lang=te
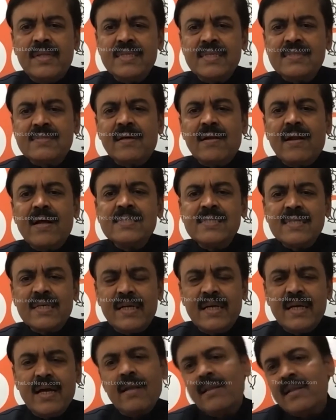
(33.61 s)
దేశ
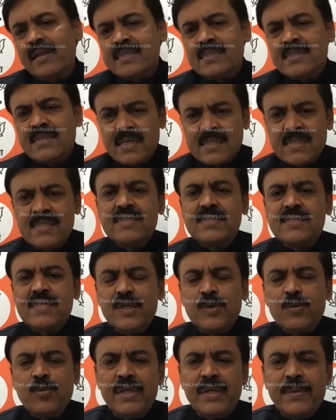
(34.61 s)
రాజకీయాలని
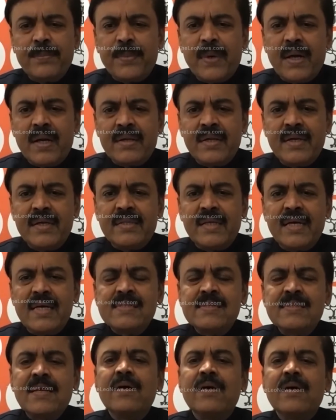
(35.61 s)
శాసించేటువంటి పార్టీ
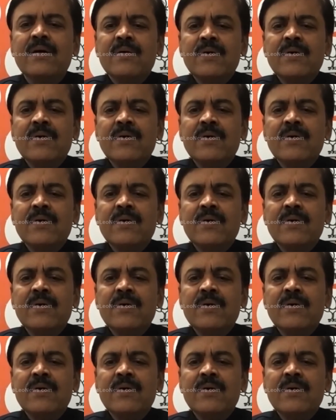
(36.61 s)
దేశ